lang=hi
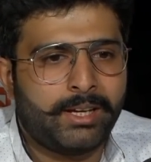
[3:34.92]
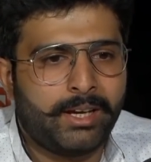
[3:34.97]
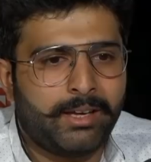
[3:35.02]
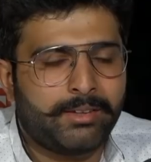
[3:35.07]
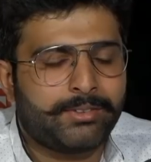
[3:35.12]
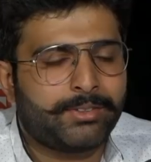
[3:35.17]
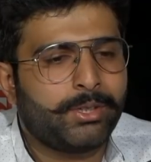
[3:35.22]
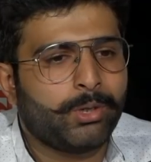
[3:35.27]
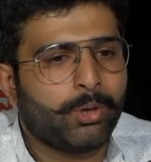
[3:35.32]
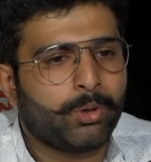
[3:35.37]

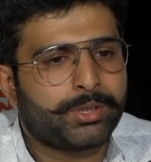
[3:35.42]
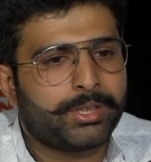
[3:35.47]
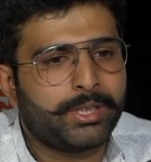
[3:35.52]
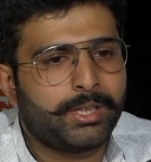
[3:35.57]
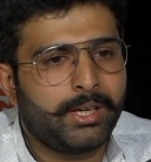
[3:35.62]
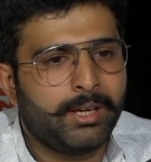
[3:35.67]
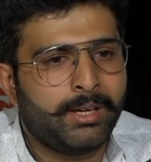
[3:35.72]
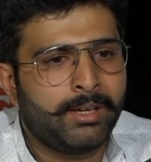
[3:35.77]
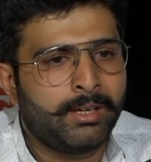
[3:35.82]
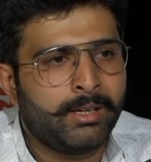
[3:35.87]
ऐसी होती
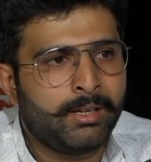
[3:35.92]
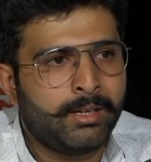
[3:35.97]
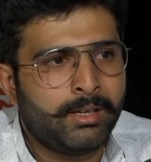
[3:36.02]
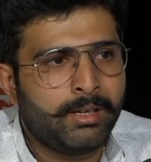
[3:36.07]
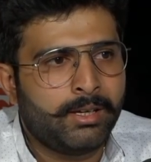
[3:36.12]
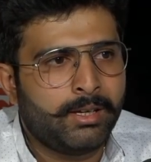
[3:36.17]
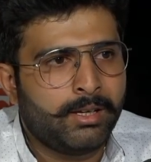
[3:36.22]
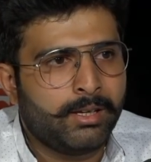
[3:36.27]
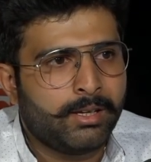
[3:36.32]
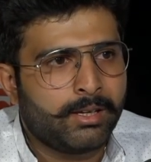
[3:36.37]
हैं
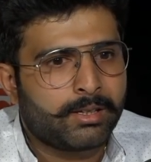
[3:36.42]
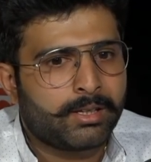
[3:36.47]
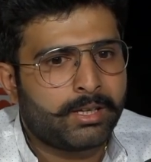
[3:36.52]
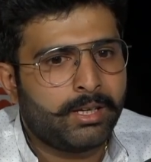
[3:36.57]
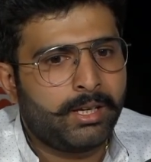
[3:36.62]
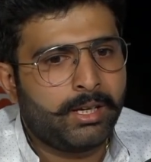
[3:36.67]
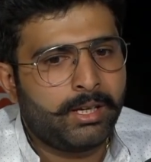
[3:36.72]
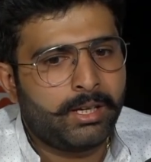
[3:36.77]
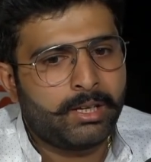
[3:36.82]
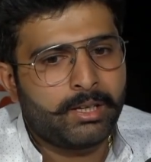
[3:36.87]

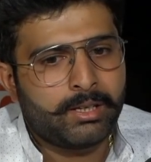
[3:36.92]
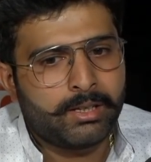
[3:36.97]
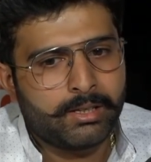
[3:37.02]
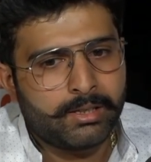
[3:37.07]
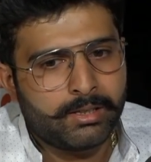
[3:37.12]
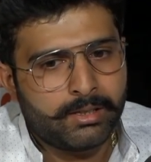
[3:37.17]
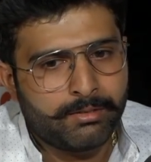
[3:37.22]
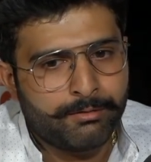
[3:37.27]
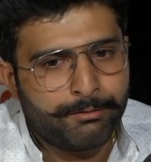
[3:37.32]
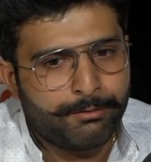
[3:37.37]
कि
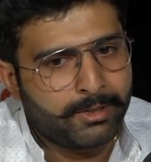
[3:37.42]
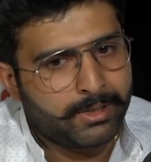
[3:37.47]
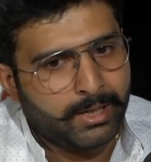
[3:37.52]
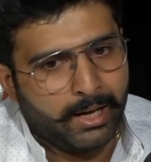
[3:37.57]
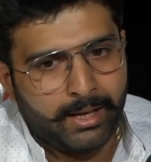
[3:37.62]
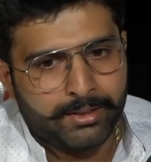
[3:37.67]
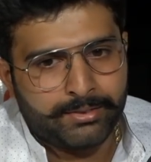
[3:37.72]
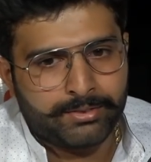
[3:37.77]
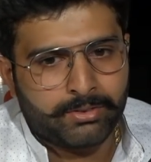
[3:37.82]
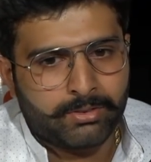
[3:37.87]

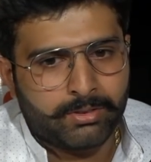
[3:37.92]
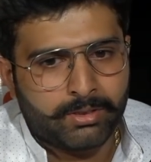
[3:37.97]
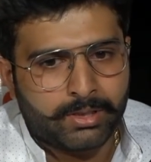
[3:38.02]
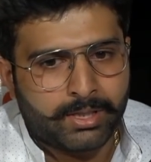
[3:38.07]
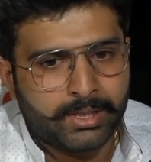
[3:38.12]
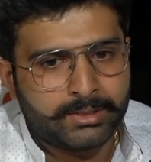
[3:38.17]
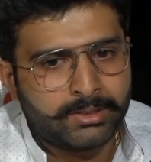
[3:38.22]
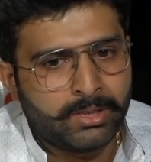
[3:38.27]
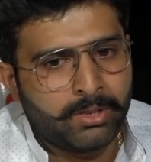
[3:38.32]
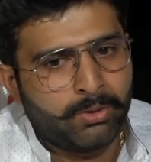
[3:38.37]
विकास
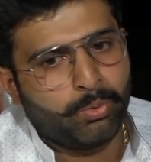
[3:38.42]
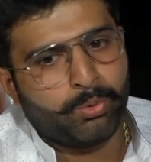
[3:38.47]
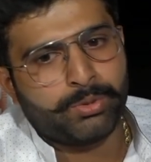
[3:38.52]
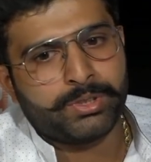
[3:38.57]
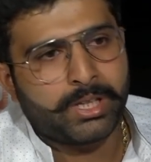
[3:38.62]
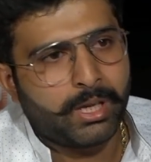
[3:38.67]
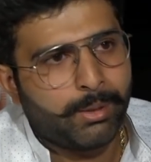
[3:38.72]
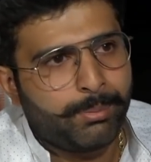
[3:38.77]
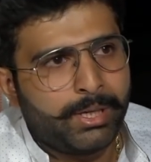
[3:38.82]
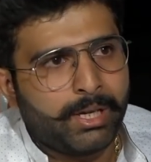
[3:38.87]
के लिए
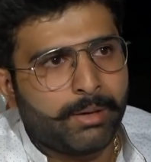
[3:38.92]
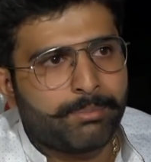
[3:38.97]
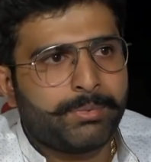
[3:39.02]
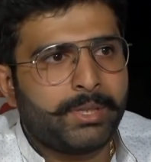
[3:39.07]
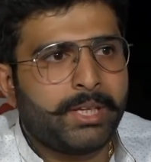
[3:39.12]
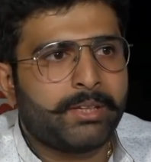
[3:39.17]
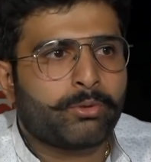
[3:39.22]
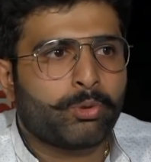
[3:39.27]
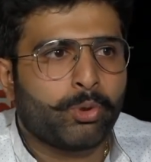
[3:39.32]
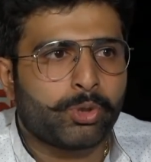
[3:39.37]
उनके भी
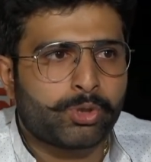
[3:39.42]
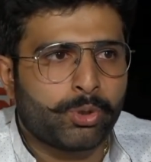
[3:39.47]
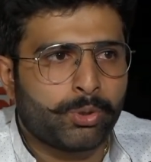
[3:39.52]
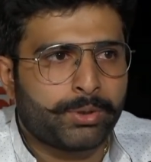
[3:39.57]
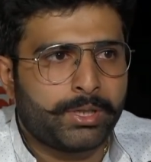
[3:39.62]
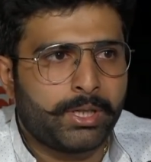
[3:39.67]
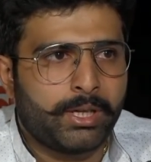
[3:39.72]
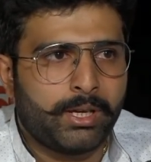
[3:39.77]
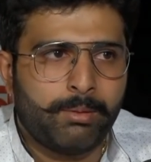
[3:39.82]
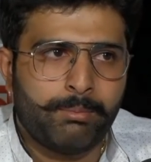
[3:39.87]
अपने सोच
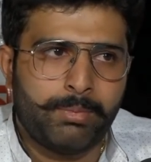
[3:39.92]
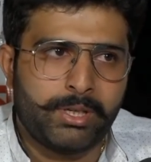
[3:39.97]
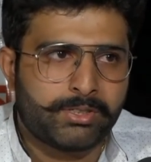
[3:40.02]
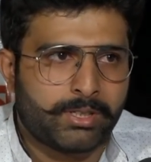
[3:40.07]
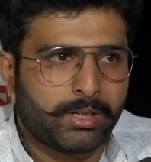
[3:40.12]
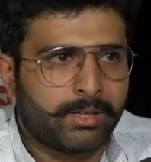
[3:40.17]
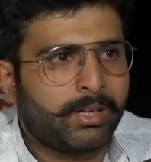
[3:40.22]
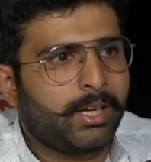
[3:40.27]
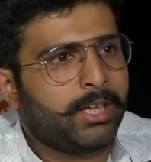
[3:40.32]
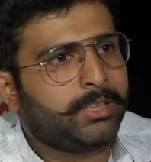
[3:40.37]
होते हैं
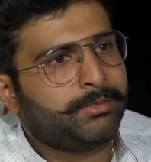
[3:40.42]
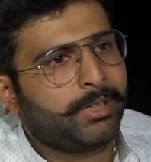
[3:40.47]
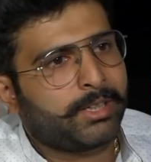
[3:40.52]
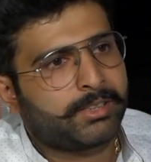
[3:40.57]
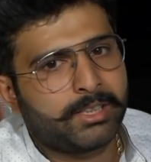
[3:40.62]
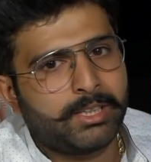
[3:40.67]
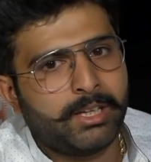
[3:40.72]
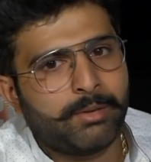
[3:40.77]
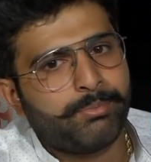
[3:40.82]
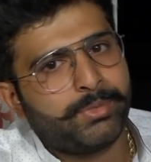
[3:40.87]
बेशक हर
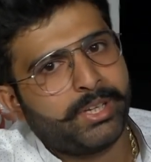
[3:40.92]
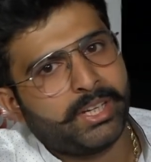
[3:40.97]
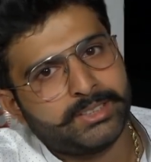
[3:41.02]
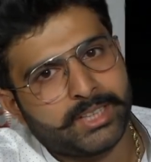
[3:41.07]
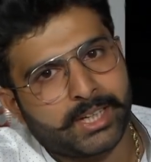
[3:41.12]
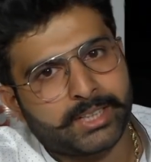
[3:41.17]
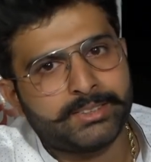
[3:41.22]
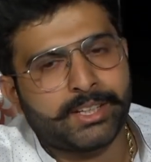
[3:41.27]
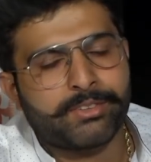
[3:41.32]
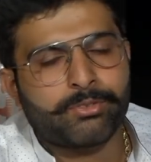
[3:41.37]
व्यक्ति की अपनी
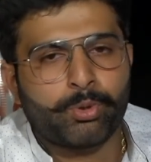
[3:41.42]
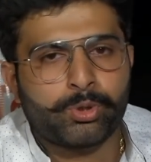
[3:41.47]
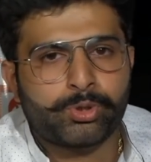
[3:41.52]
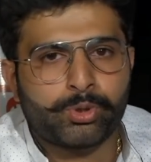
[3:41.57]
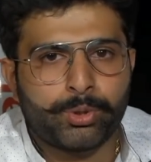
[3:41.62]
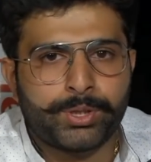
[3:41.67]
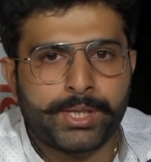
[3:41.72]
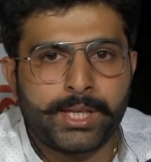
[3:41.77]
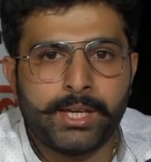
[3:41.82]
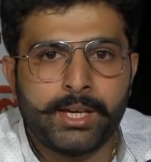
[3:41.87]
अलग अलग सोच
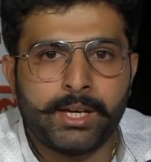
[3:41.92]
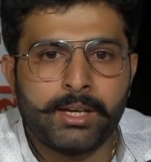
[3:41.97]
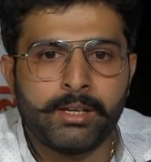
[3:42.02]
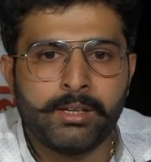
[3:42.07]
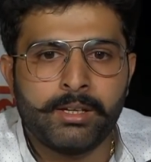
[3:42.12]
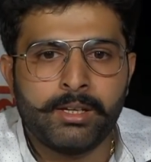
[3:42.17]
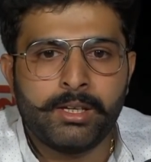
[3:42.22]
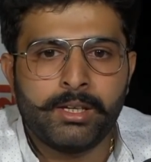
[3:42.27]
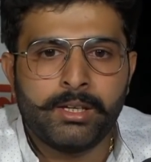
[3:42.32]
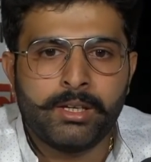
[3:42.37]
होती है
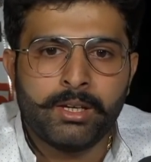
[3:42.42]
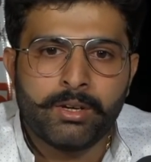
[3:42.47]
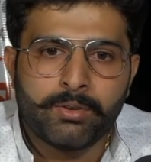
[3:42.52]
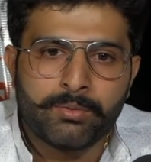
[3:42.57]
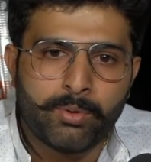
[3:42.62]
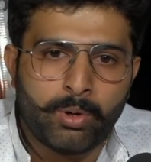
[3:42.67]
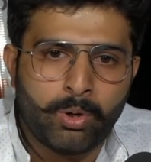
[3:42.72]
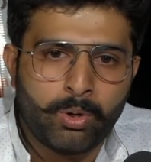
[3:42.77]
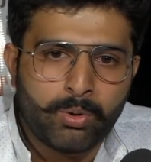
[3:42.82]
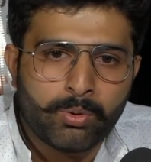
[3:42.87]

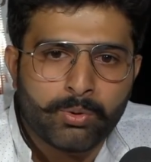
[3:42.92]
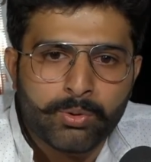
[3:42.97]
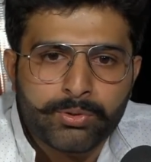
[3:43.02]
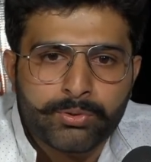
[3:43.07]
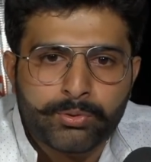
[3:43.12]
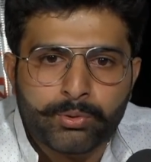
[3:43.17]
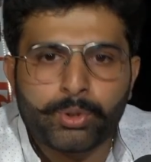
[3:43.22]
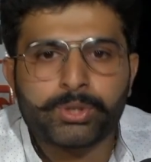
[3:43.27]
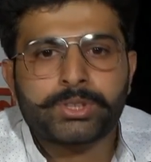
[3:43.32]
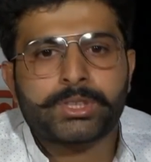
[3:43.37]
वो
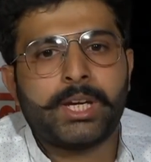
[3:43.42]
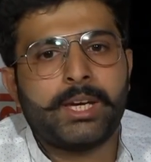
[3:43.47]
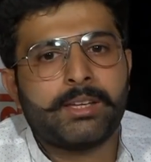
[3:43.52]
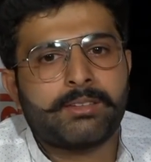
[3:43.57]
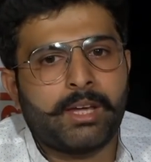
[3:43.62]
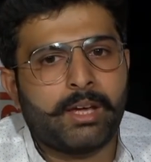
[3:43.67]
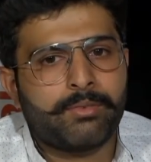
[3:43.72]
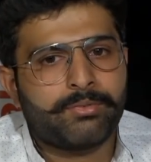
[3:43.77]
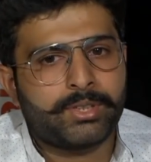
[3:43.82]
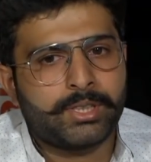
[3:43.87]
उस सोच के
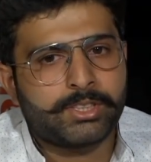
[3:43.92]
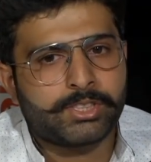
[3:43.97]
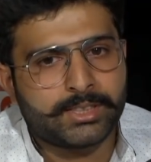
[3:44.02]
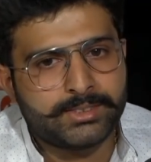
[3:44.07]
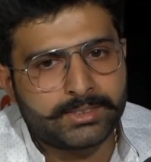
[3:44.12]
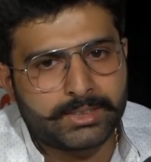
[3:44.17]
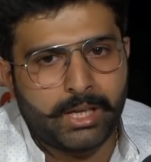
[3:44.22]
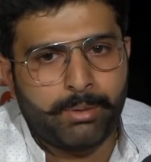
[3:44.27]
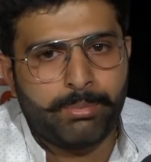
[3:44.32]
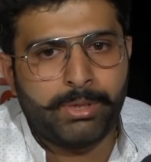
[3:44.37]
हिसाब से
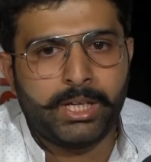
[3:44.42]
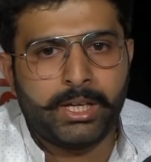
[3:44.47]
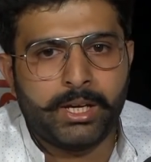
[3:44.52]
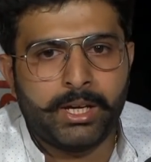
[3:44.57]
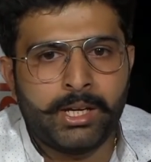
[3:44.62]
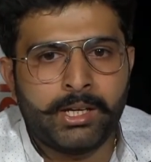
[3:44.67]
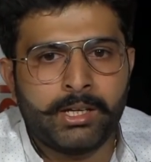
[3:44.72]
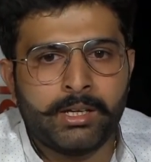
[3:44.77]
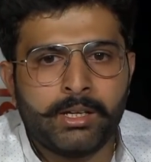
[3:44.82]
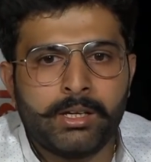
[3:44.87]
चलते भी
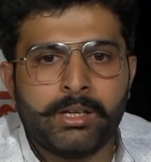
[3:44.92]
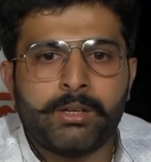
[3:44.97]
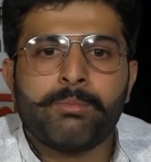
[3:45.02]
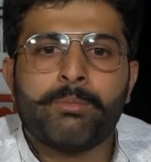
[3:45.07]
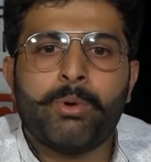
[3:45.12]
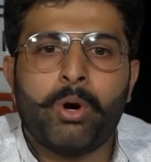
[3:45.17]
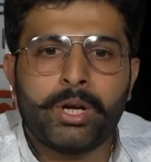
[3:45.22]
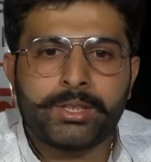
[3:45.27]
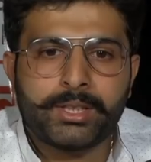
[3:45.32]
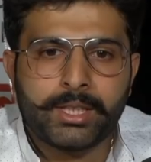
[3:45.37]
हैं
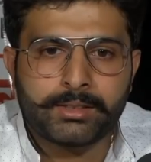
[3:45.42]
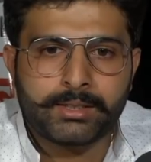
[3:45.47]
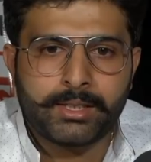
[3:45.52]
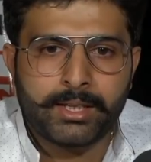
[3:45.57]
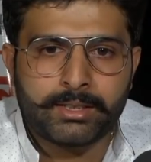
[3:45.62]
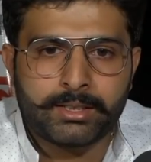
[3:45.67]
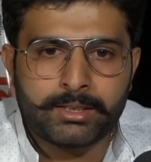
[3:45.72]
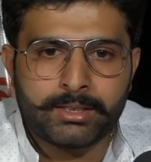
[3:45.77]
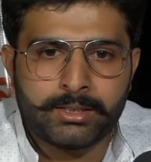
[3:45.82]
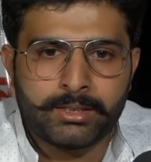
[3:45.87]
बहुत हद
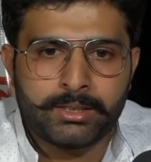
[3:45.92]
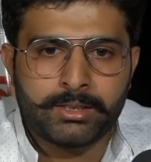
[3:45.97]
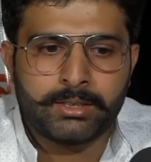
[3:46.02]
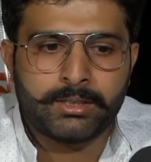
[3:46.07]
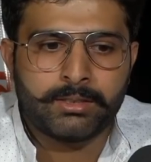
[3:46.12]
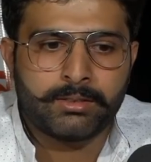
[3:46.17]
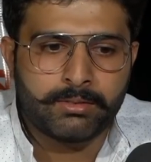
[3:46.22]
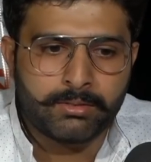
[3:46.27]
तक